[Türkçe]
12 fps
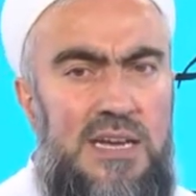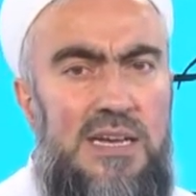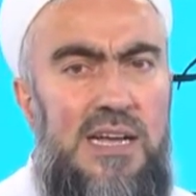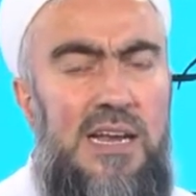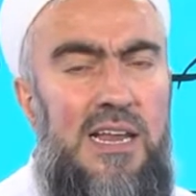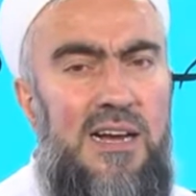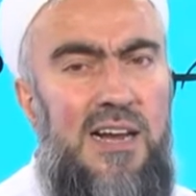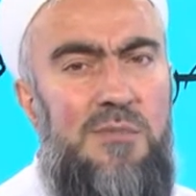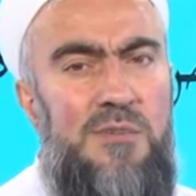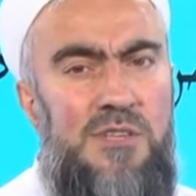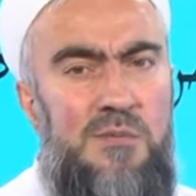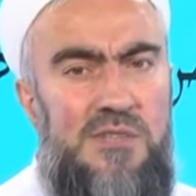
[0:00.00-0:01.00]
Link
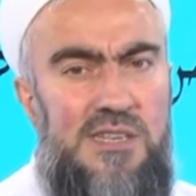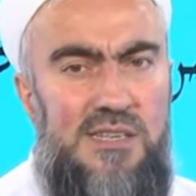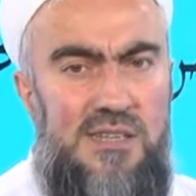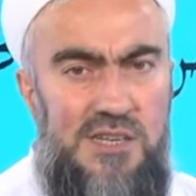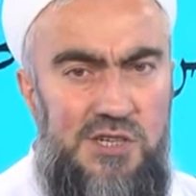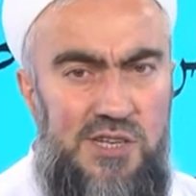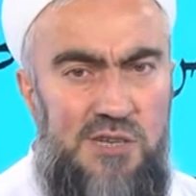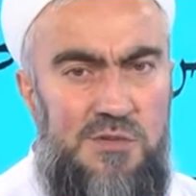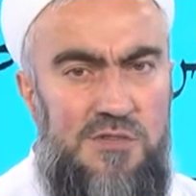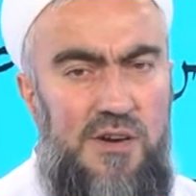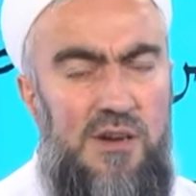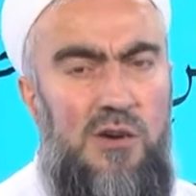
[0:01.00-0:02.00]
atmadığımız izleyicilerimiz
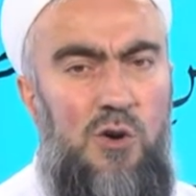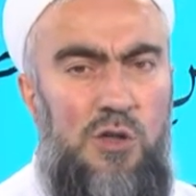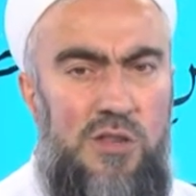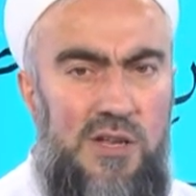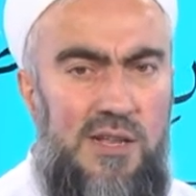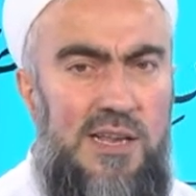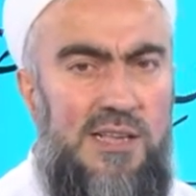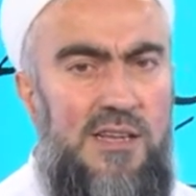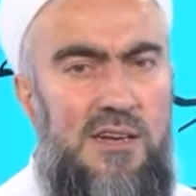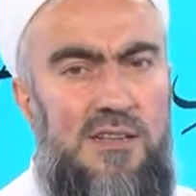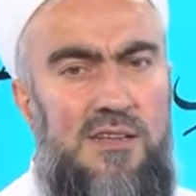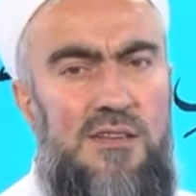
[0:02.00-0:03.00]
var. Onlara da linkleri
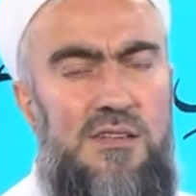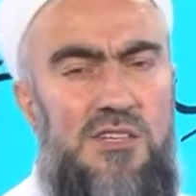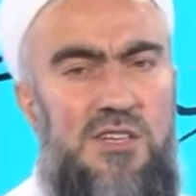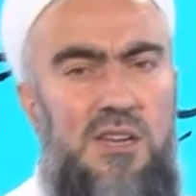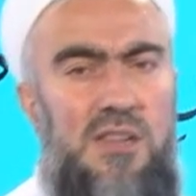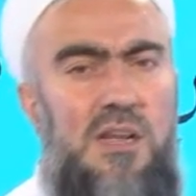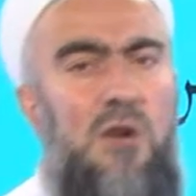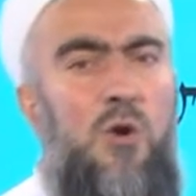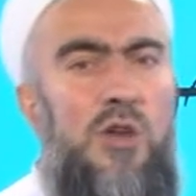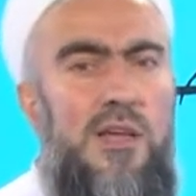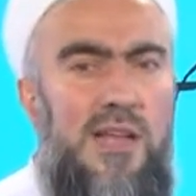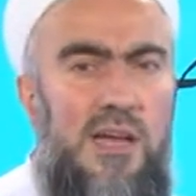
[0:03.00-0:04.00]
atarız inşallah.
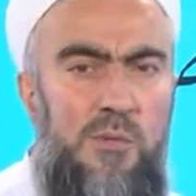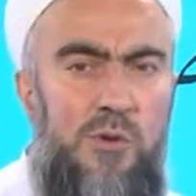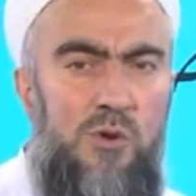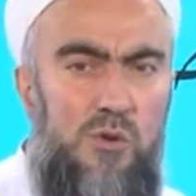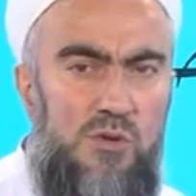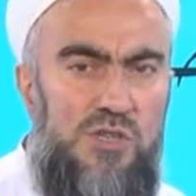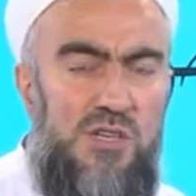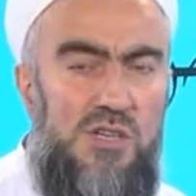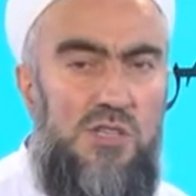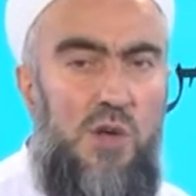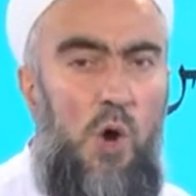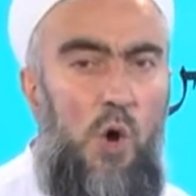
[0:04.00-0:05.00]
Oraya da abone olursanız
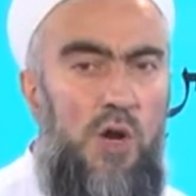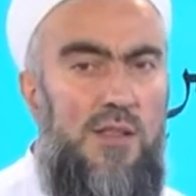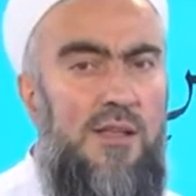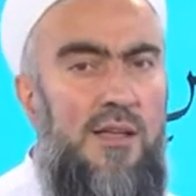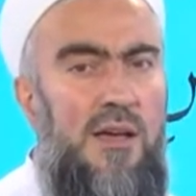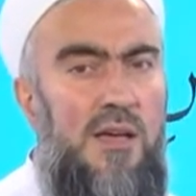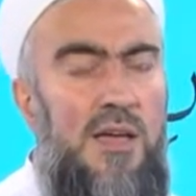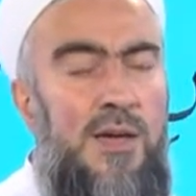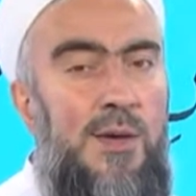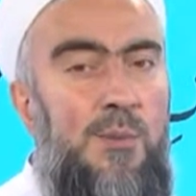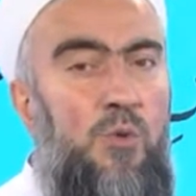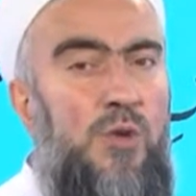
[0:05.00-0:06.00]
orada da
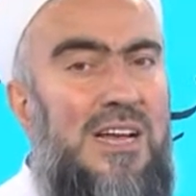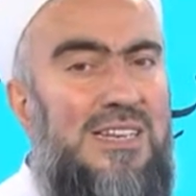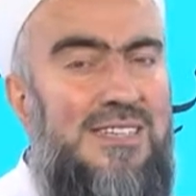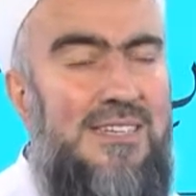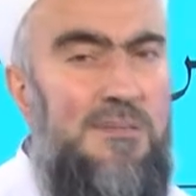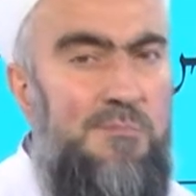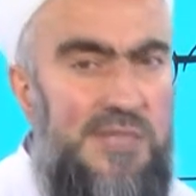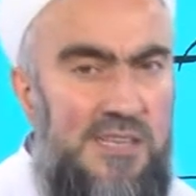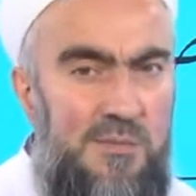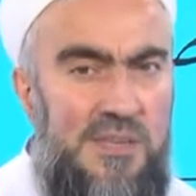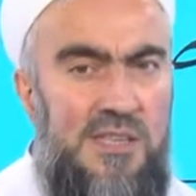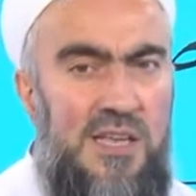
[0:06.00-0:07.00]
bu derslerin
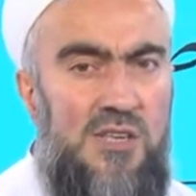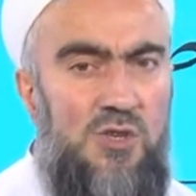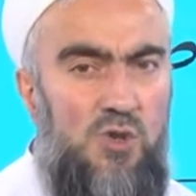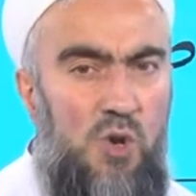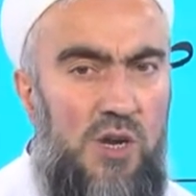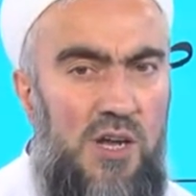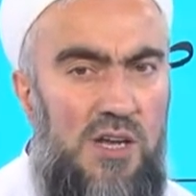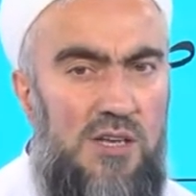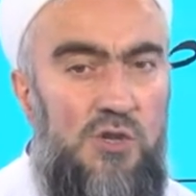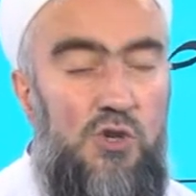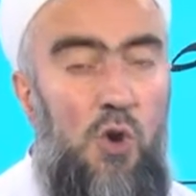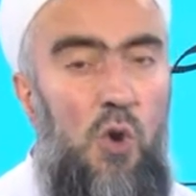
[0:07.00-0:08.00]
bitiminden sonra
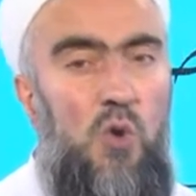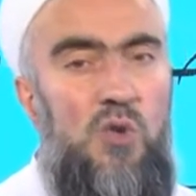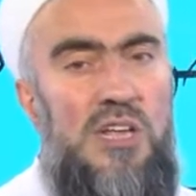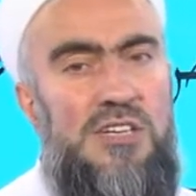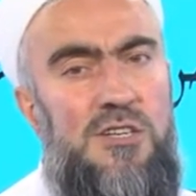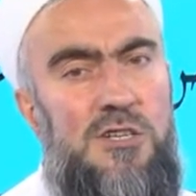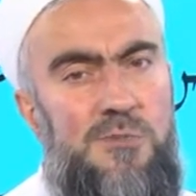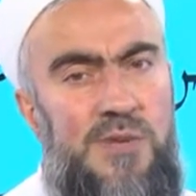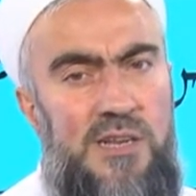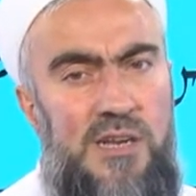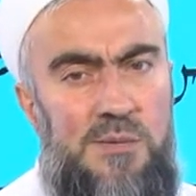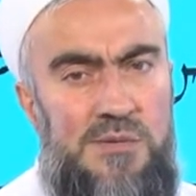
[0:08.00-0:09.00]
çok güzel
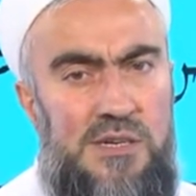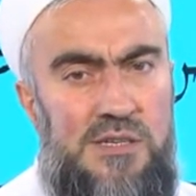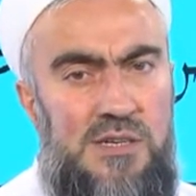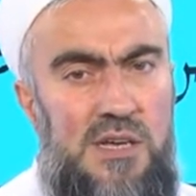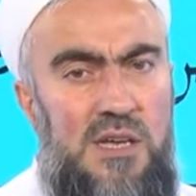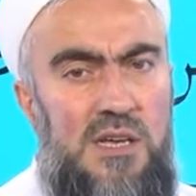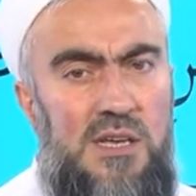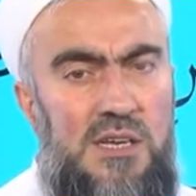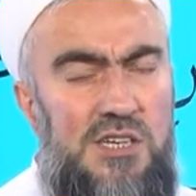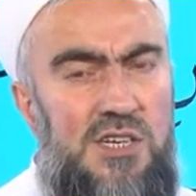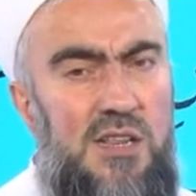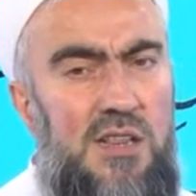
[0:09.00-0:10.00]
çalışmalar yapacağız.
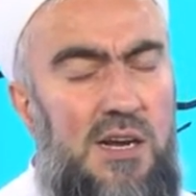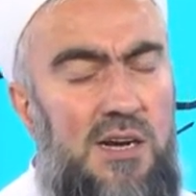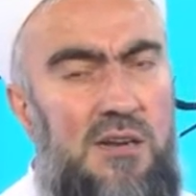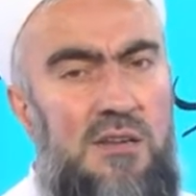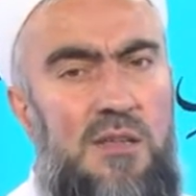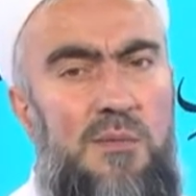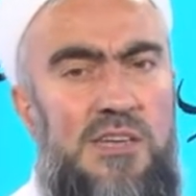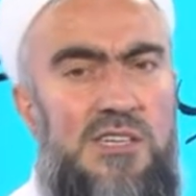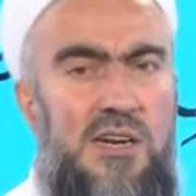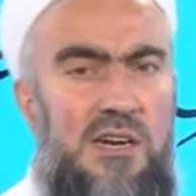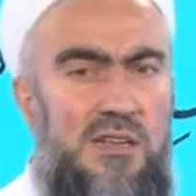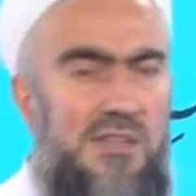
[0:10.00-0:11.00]
İnşallah kanalda başka
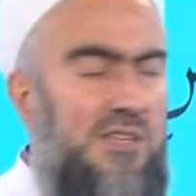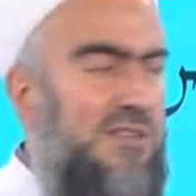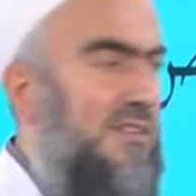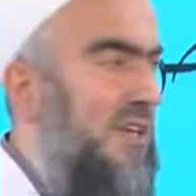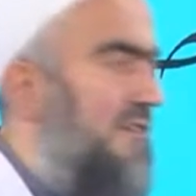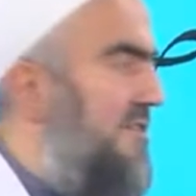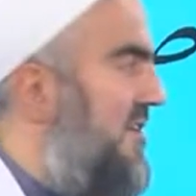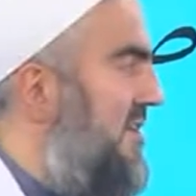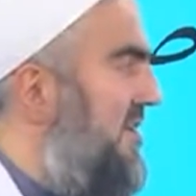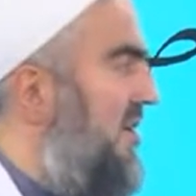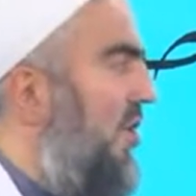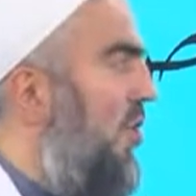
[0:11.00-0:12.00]
arkadaşlarınızı tavsiye
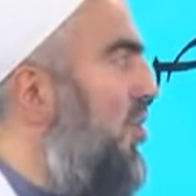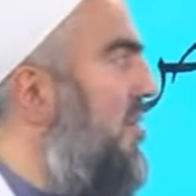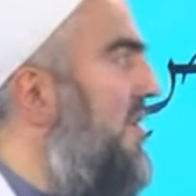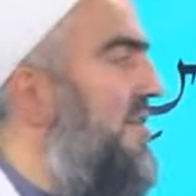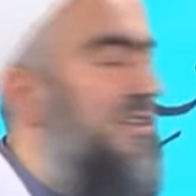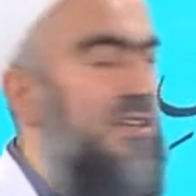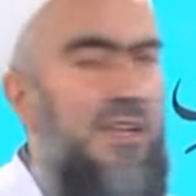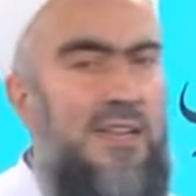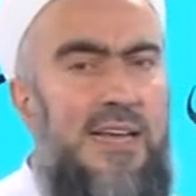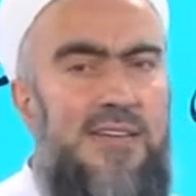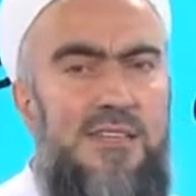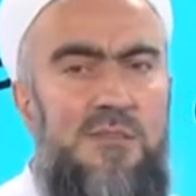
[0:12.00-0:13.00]
edin. Oradan da inşallah
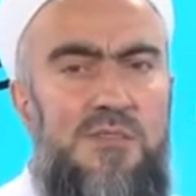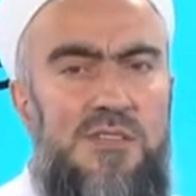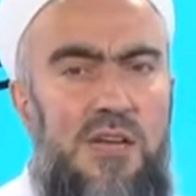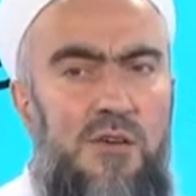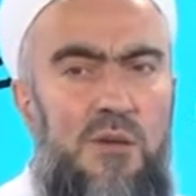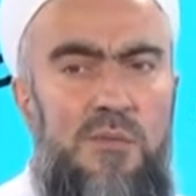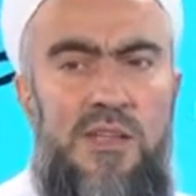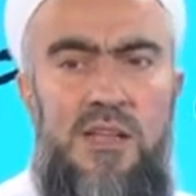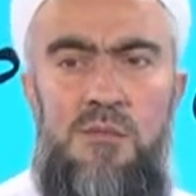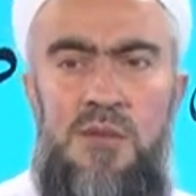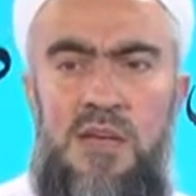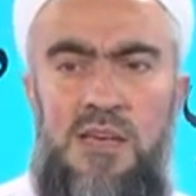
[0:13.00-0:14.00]
derslerimize devam edelim.
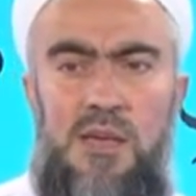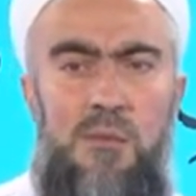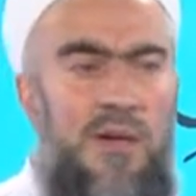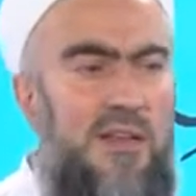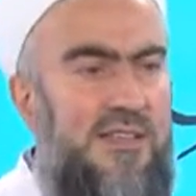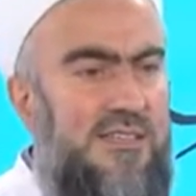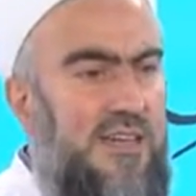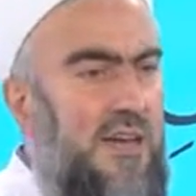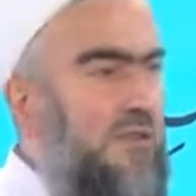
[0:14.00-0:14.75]
Kemalettin saati